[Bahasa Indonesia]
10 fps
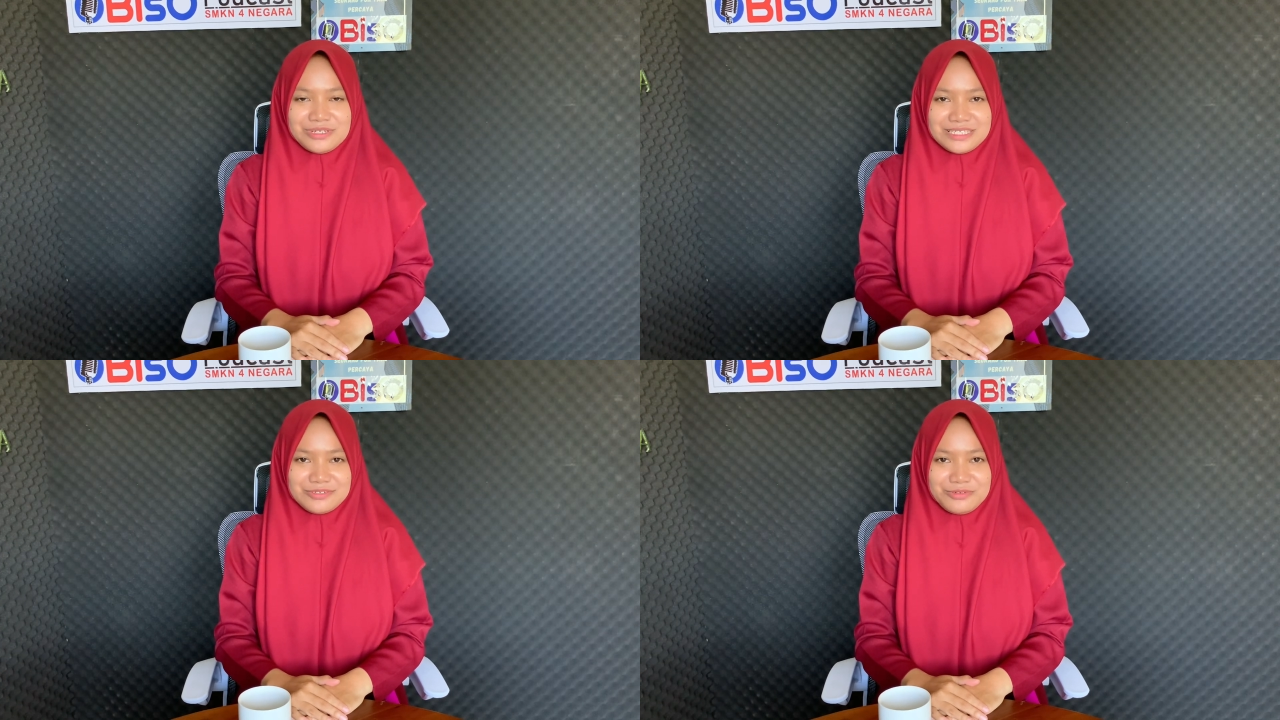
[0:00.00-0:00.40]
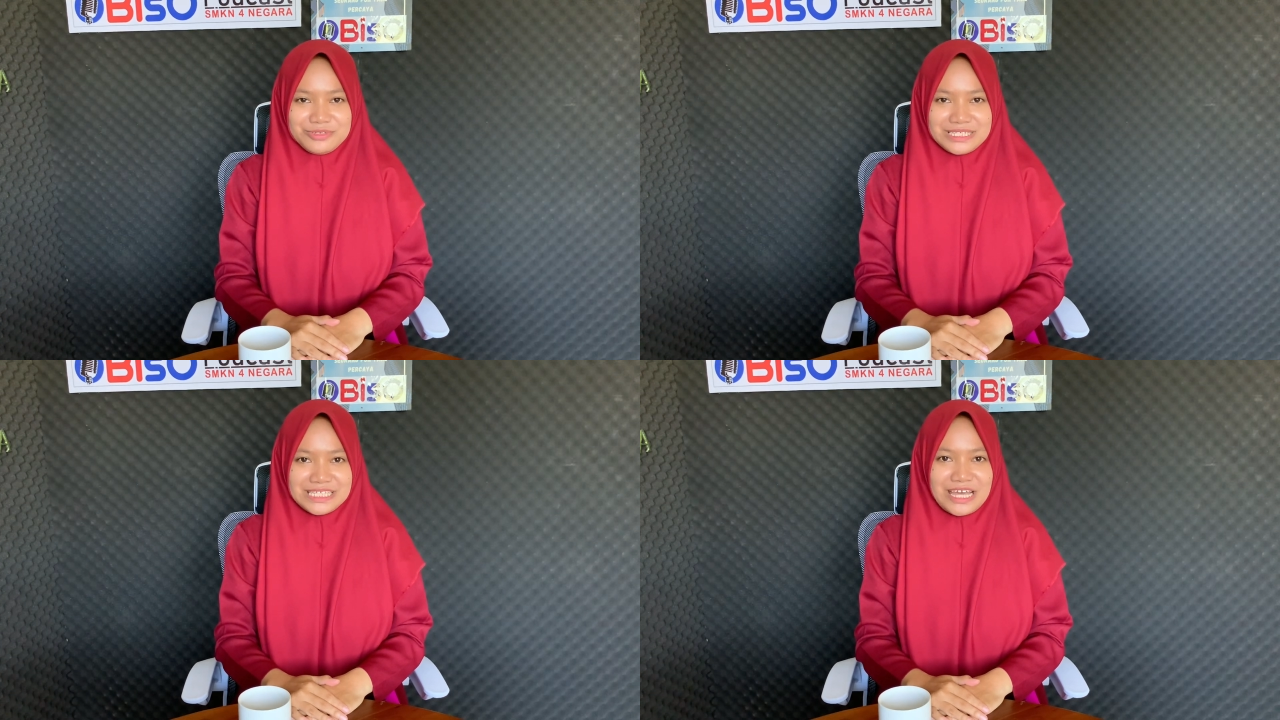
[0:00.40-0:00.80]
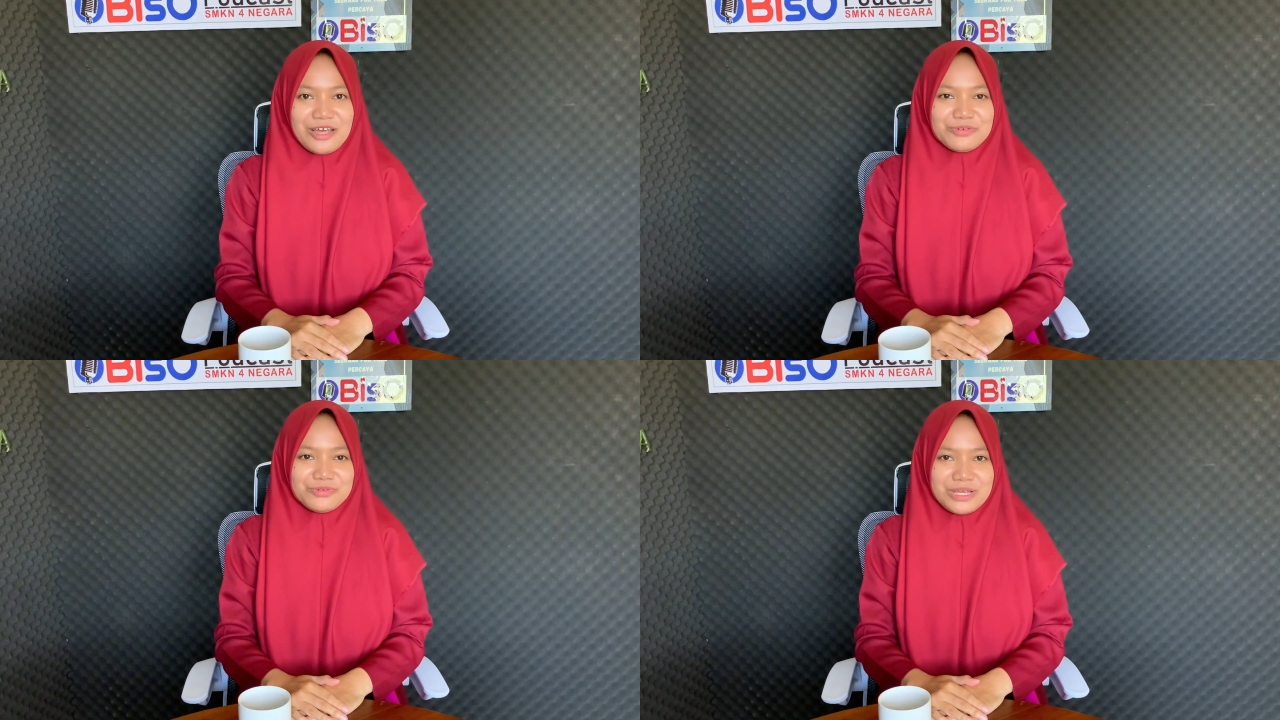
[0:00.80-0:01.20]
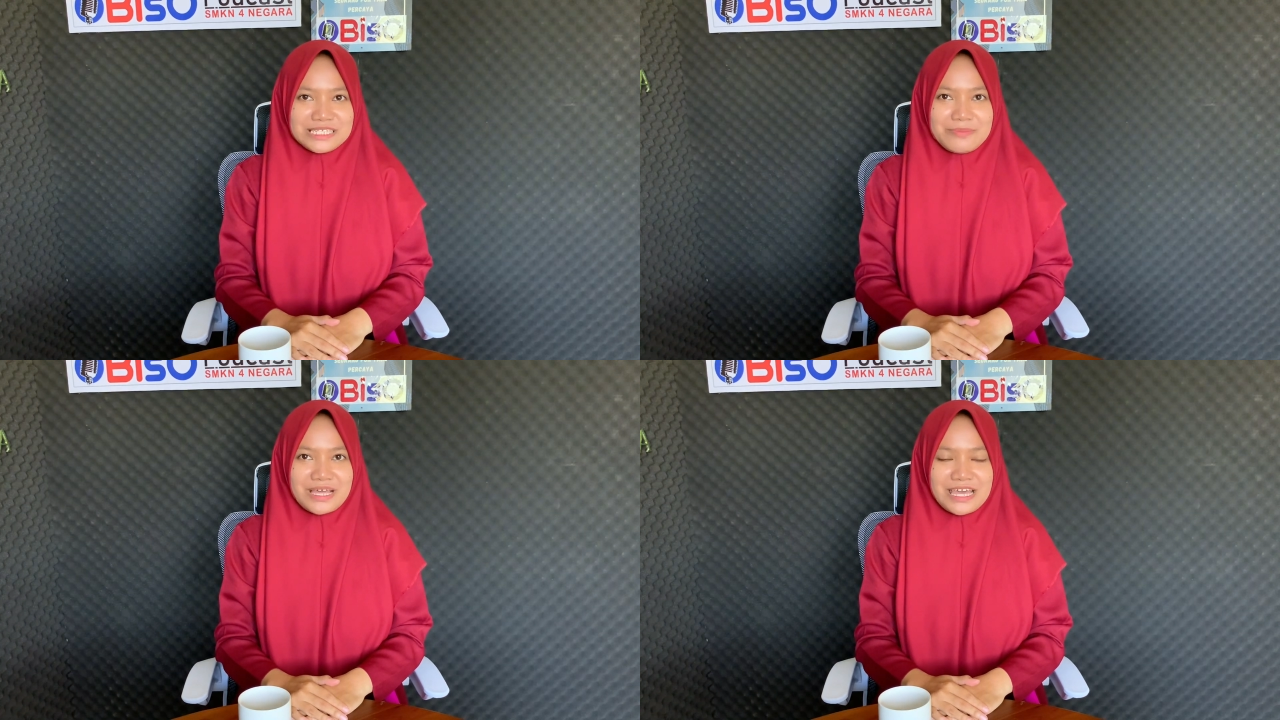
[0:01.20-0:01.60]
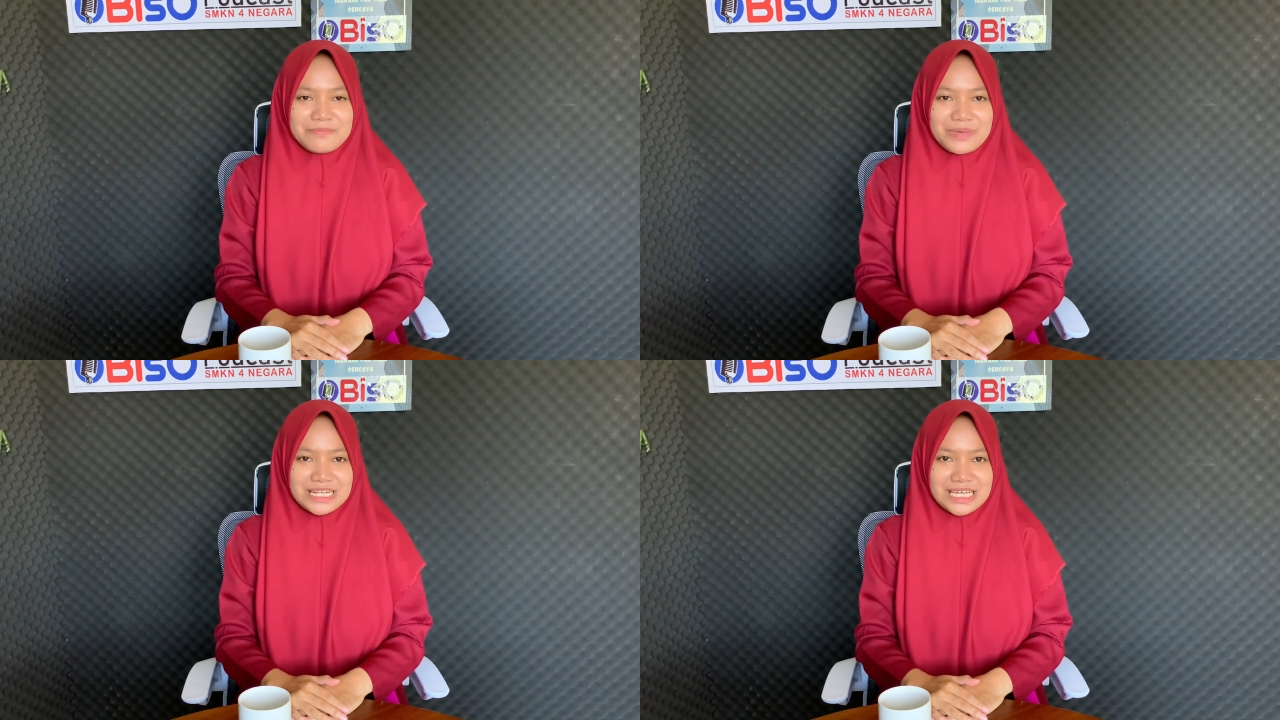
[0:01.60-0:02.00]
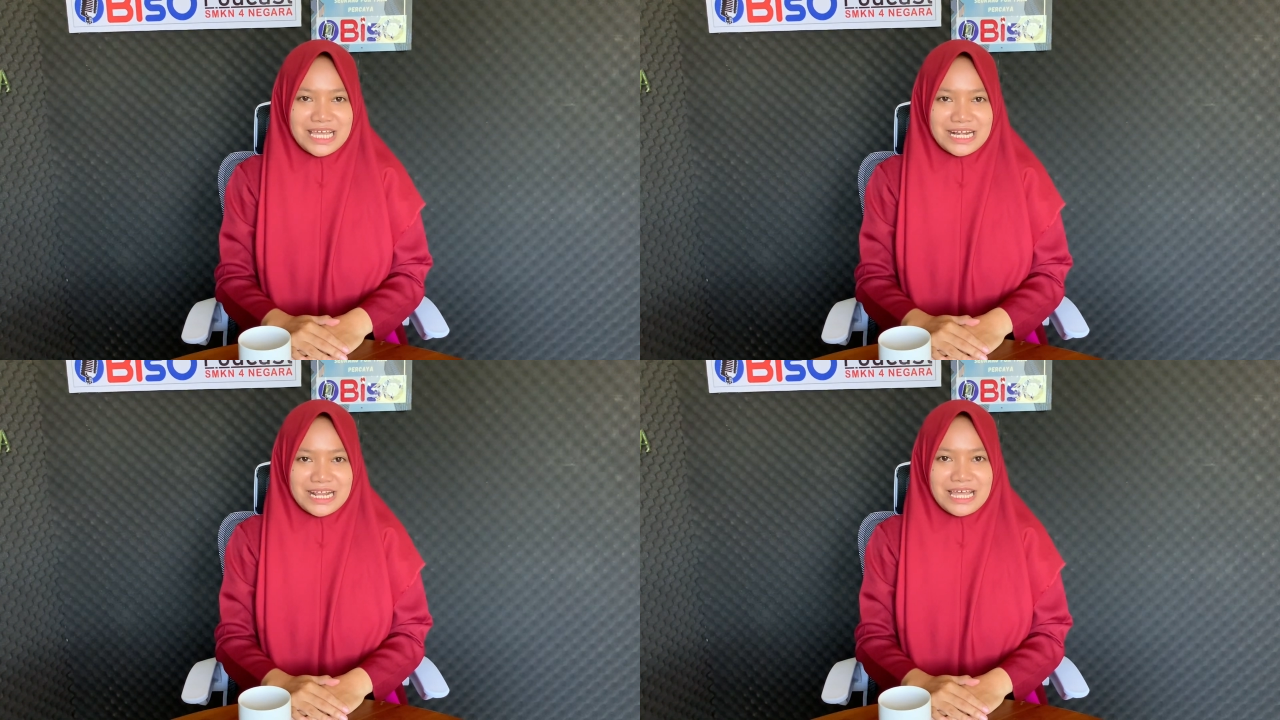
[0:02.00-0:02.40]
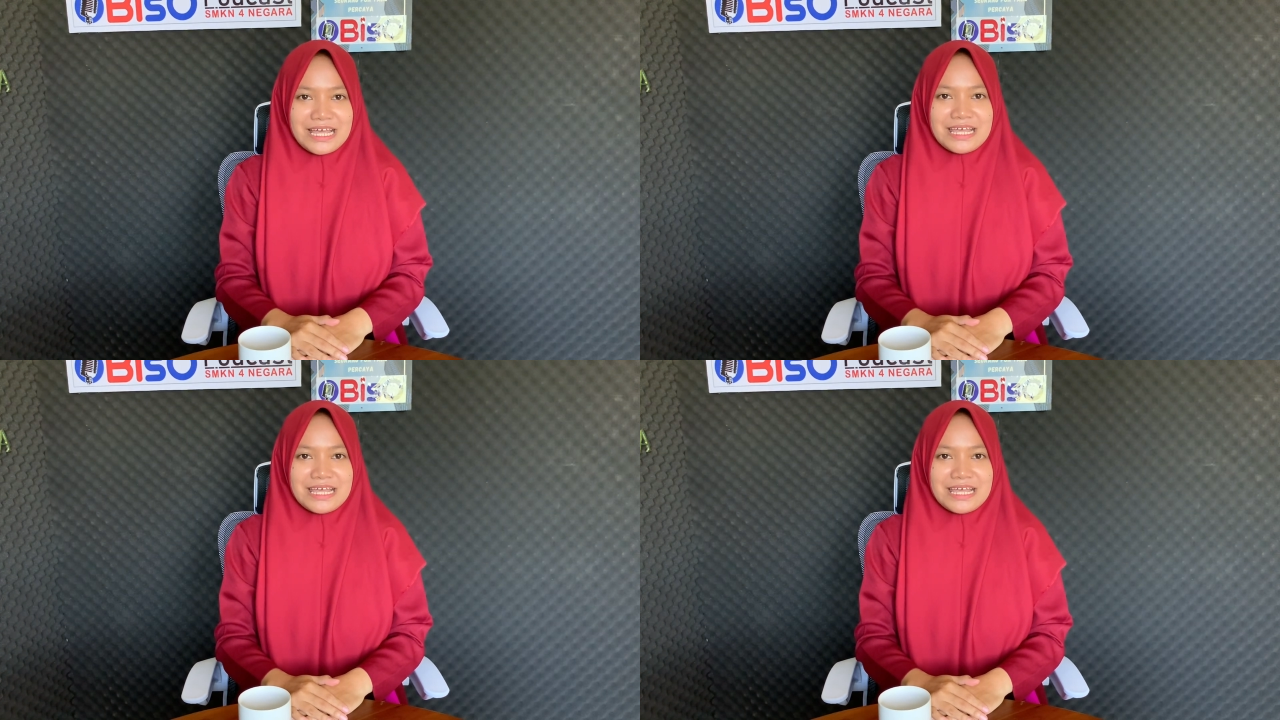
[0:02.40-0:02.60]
Lisbusnia, guru SMKN 4 Negara